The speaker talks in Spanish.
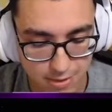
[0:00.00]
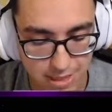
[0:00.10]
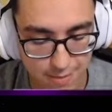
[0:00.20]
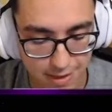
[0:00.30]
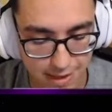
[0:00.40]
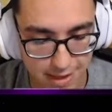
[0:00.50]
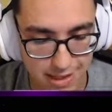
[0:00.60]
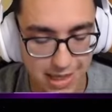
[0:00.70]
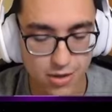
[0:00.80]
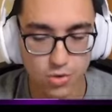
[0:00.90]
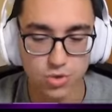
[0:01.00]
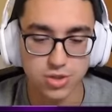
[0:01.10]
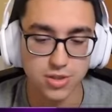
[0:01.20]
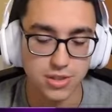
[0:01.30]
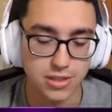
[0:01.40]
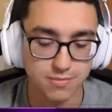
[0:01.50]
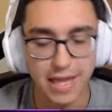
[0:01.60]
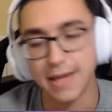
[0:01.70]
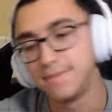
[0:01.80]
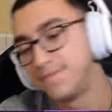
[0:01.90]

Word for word: a perder, qué injusto, tío Nah